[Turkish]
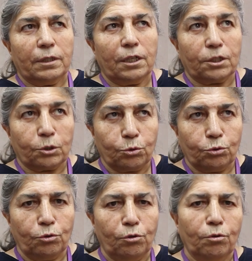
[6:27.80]

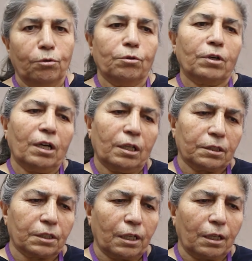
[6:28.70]
Herkül,
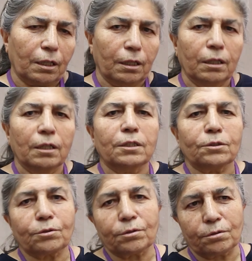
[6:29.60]
Kartal,
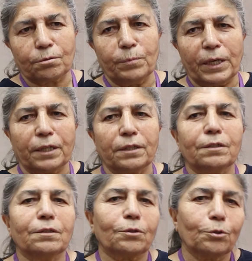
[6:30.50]
Türkmen,
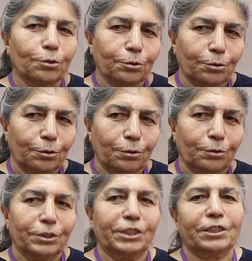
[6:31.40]

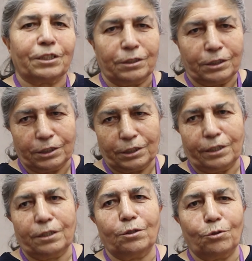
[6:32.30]
Doktor,
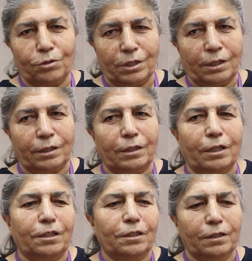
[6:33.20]
işkencecilerin özel
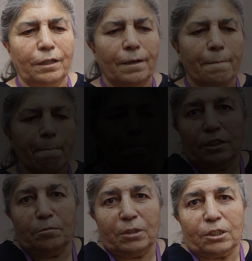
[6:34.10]
adlarıydı.
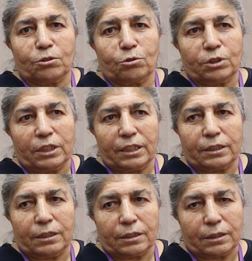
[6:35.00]
20 Ağustos'a
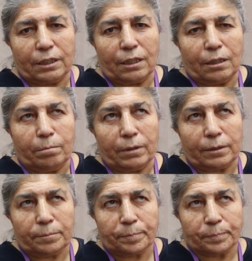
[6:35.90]
kadardı galiba.